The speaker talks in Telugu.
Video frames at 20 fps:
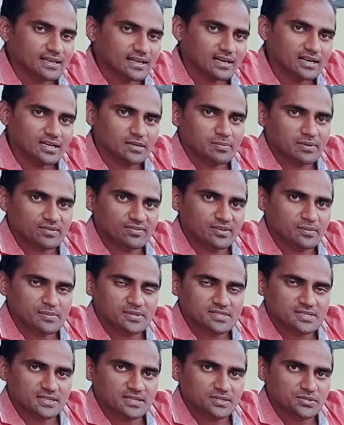ఎలాంటి
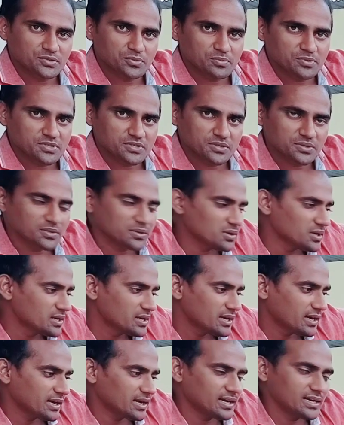పర్ఫార్మెన్స్ అయితే చూపించిందో
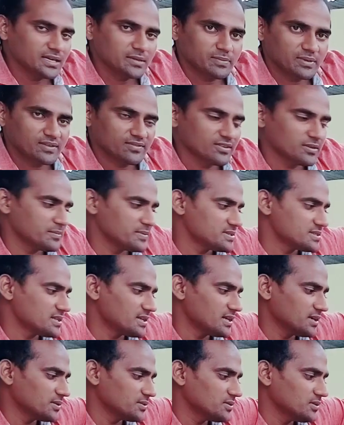అలాంటి
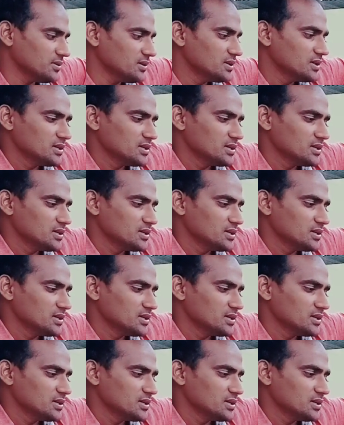పర్ఫార్మెన్సే నాకు